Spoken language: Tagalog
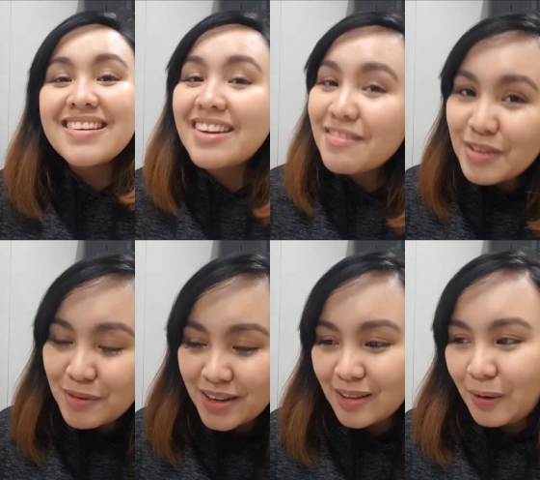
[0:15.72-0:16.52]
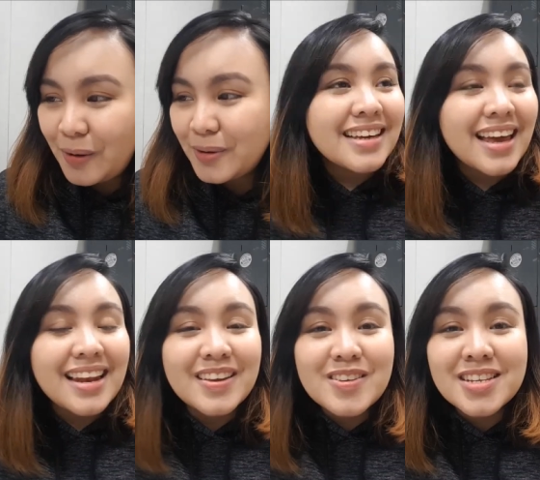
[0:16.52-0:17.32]
i-review ito. Kaya
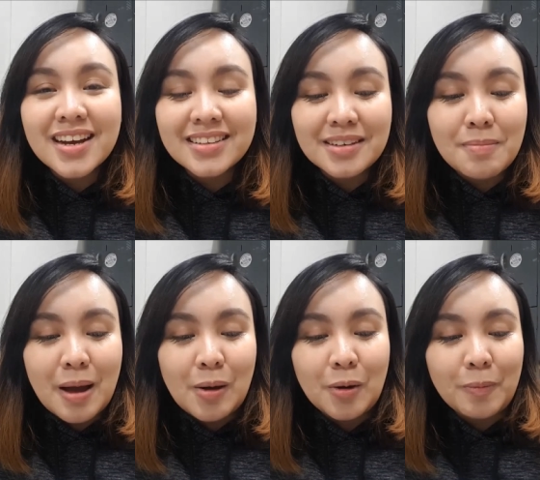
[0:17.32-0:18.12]
lang isang katrabaho ko,